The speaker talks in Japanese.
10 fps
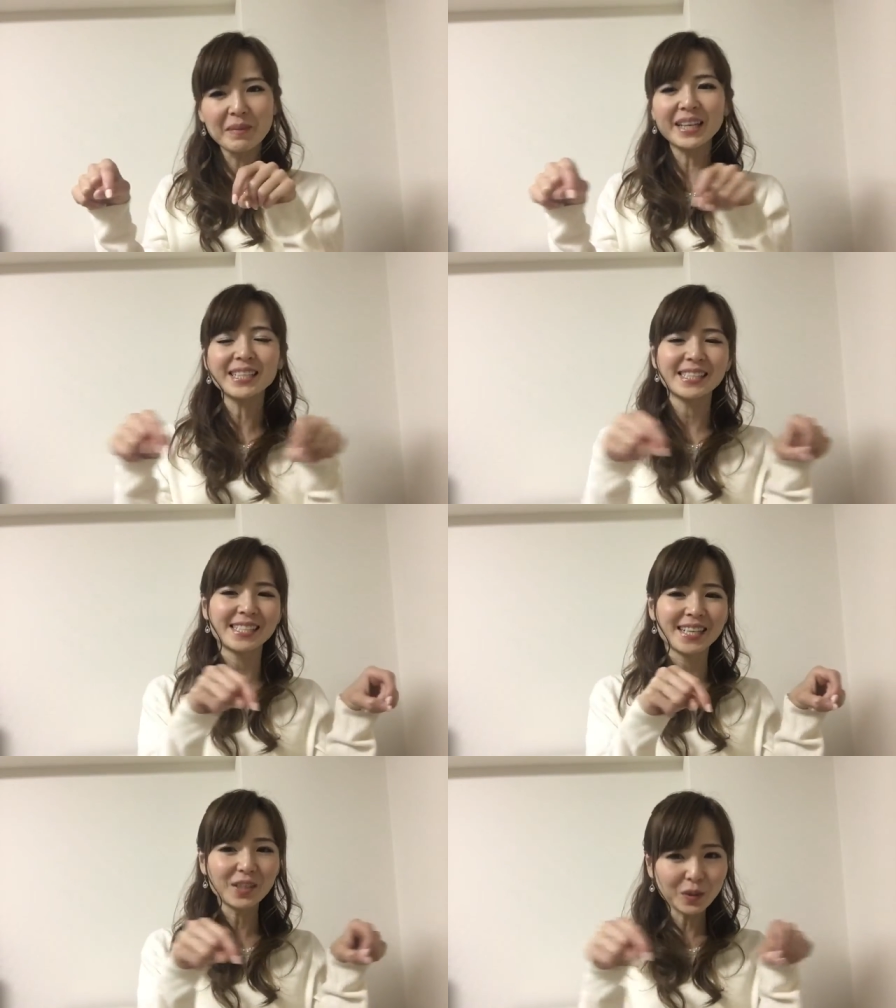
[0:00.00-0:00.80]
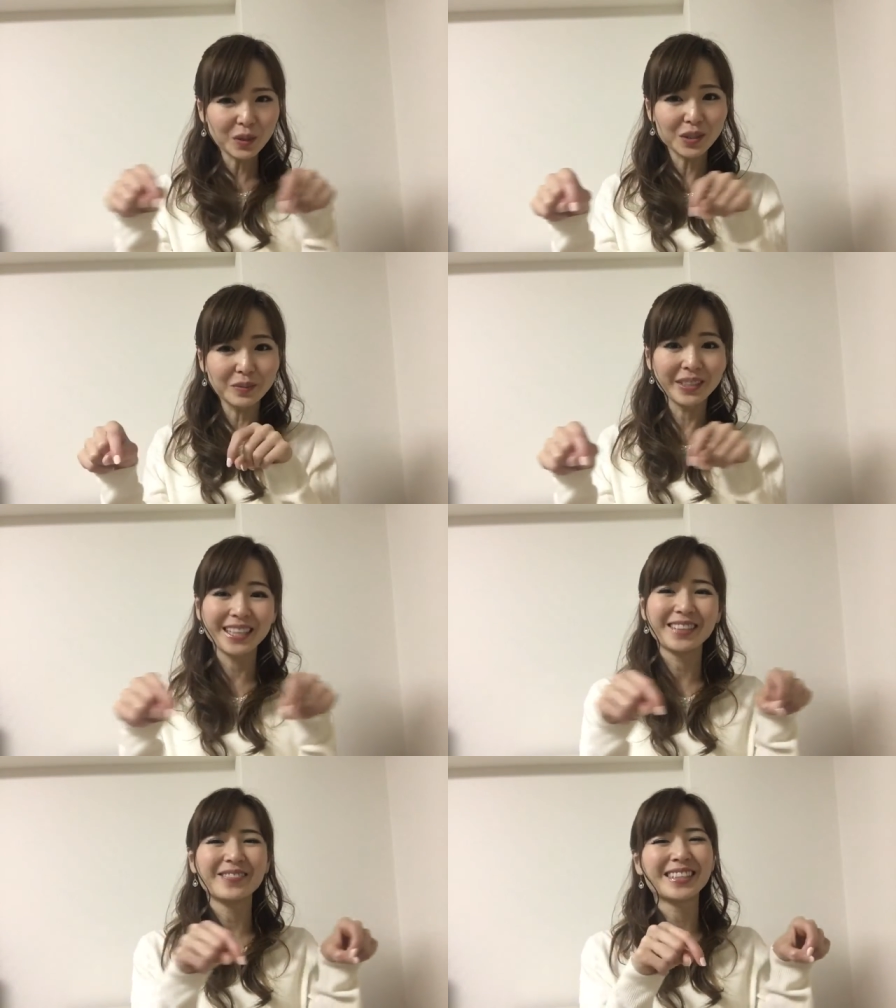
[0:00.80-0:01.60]
毎日違うことつぶ
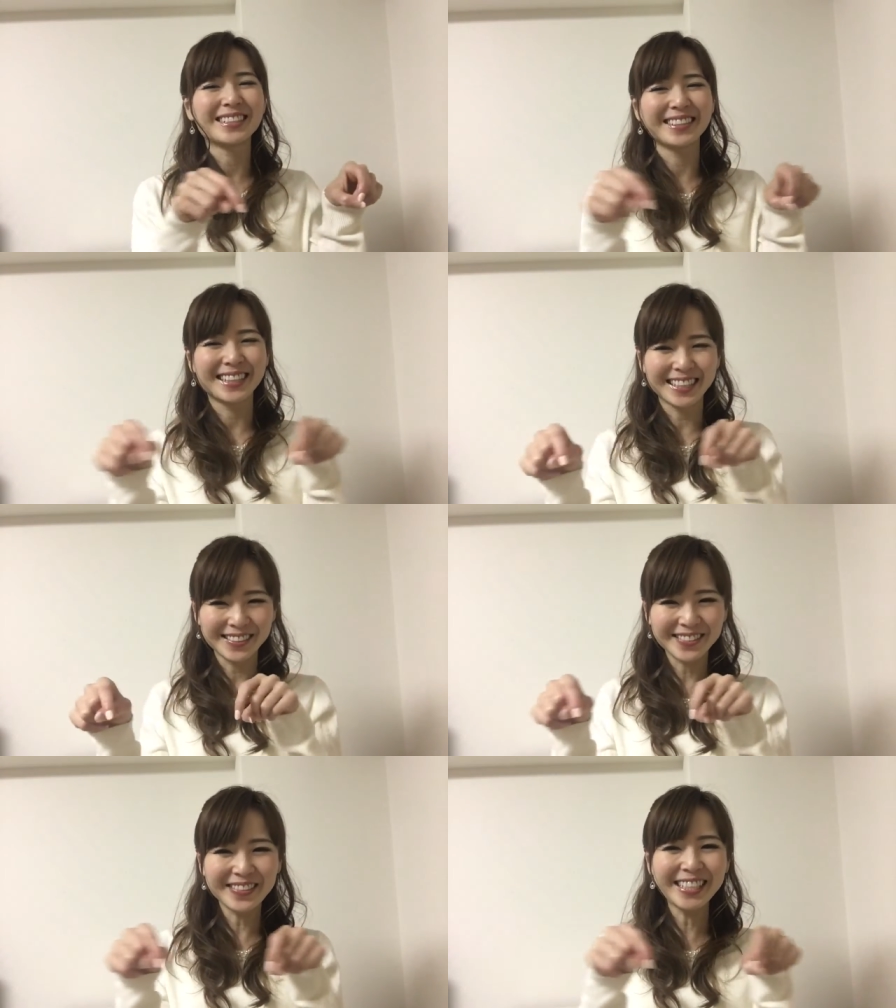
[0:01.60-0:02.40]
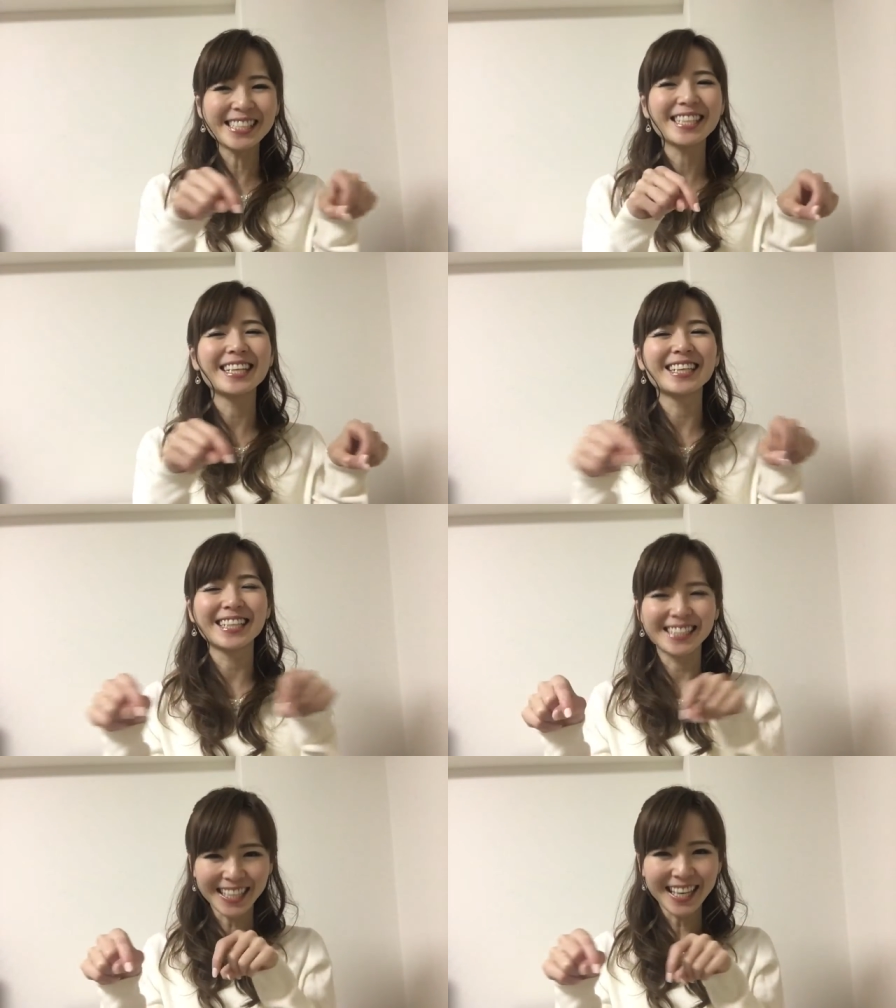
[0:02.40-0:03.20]
やいてますので、楽しみにしててく
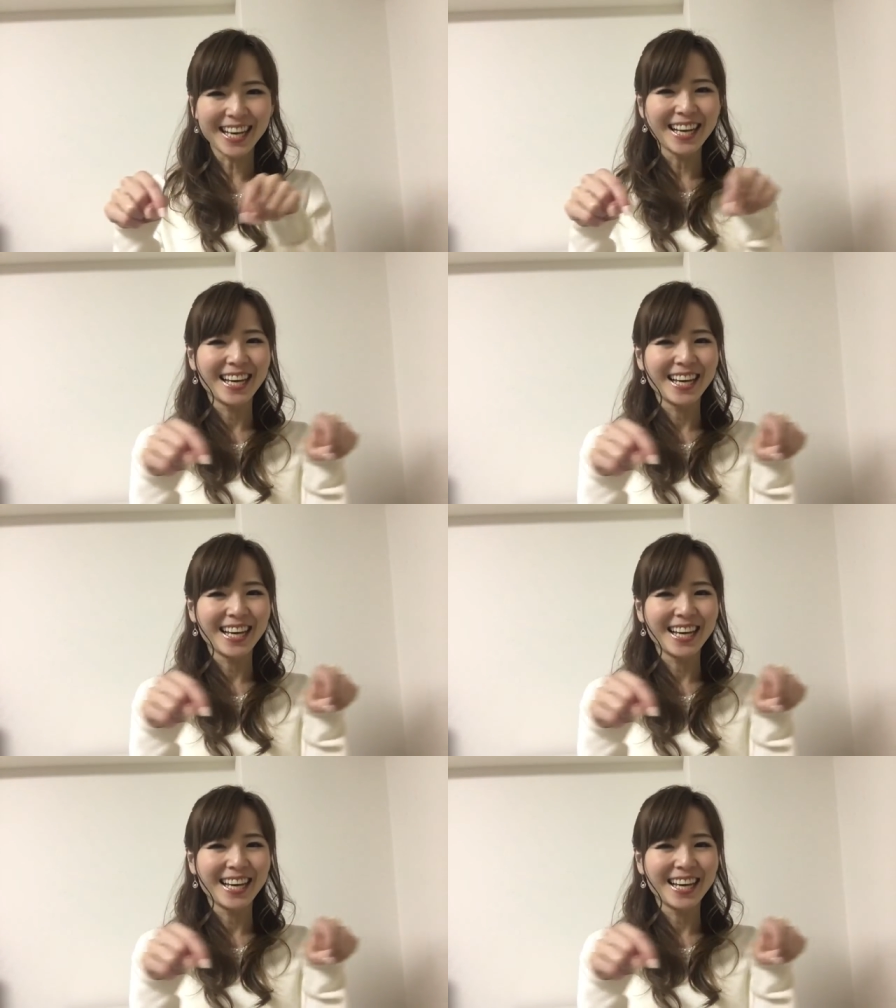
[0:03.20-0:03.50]
ださい。